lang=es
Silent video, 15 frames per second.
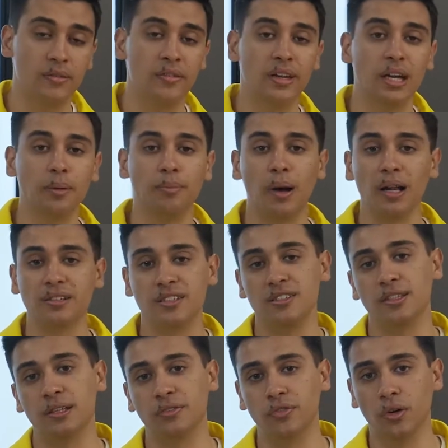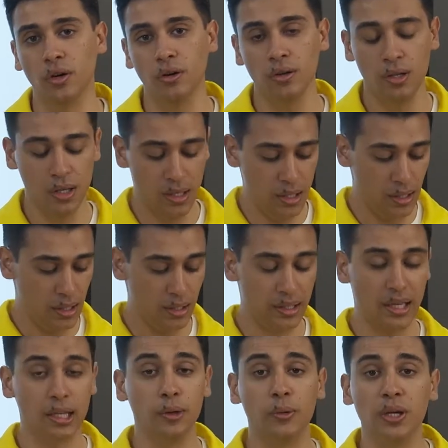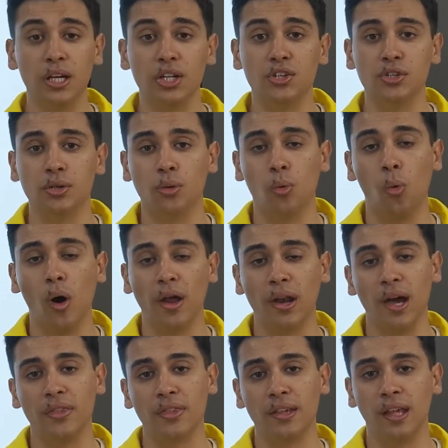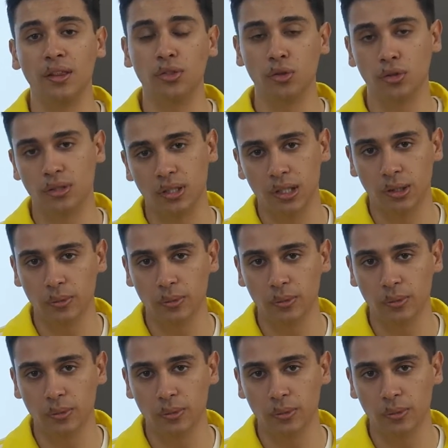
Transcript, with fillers: para otras aplicaciones, el Vegapool 64